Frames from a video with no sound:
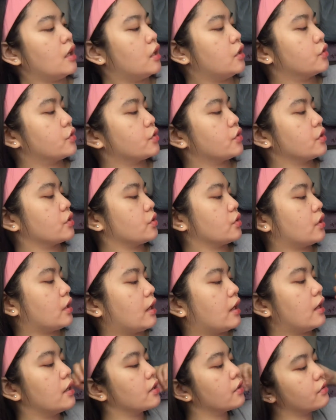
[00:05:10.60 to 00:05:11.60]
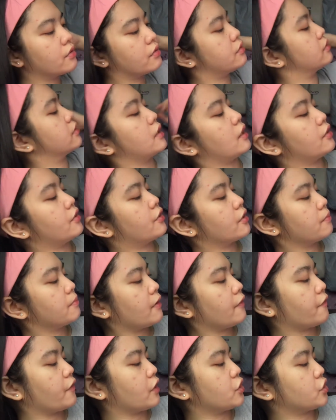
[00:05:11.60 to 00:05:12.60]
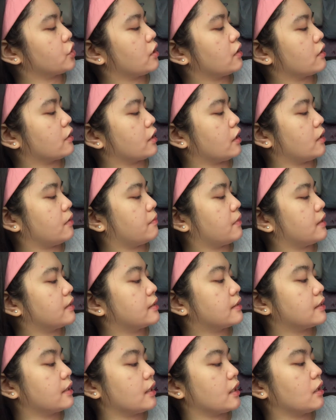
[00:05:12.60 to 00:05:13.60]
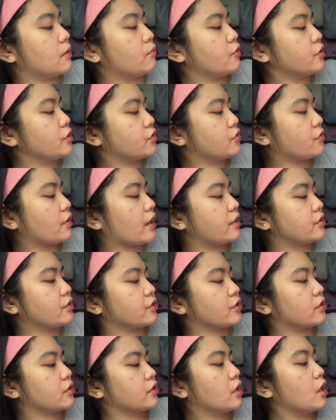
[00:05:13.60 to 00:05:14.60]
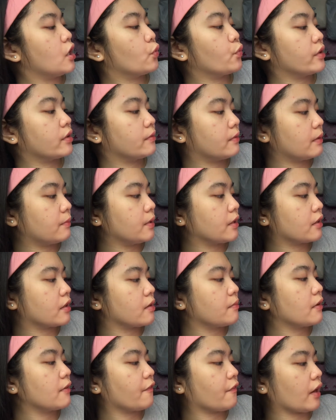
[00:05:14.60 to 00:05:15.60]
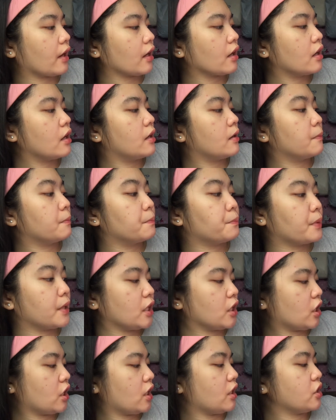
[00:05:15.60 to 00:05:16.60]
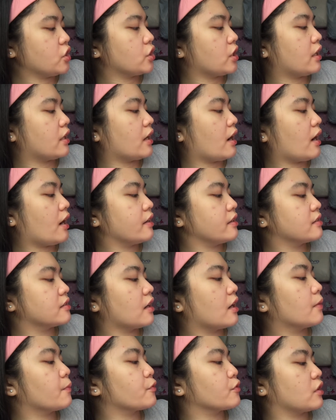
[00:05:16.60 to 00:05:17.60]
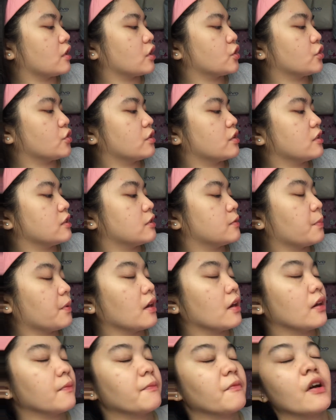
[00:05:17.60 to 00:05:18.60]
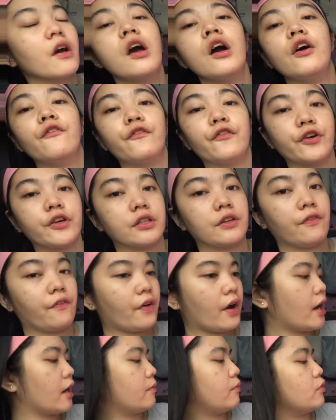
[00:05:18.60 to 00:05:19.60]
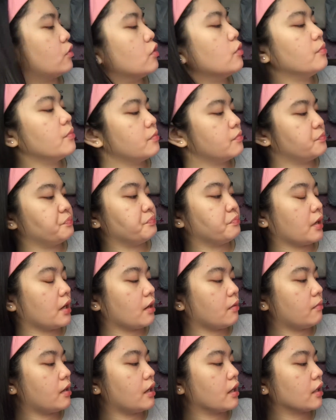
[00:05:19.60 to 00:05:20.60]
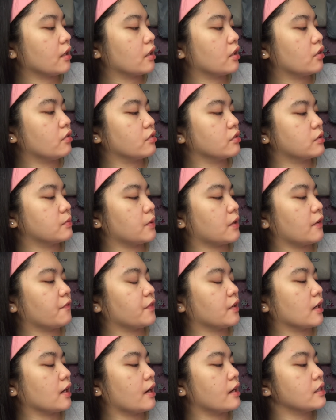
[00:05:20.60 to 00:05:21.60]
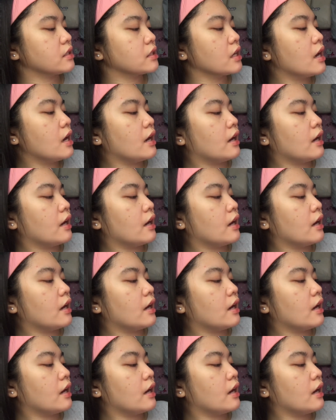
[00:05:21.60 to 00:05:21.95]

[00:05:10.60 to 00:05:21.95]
So, ito nga, yung sa Derma Facial Cream Non-Sticky Moisturizer with BB Cream Effect, pinkish, and high sun protection SPF 45. Oh, mal malaki din yung SPF niya, guys.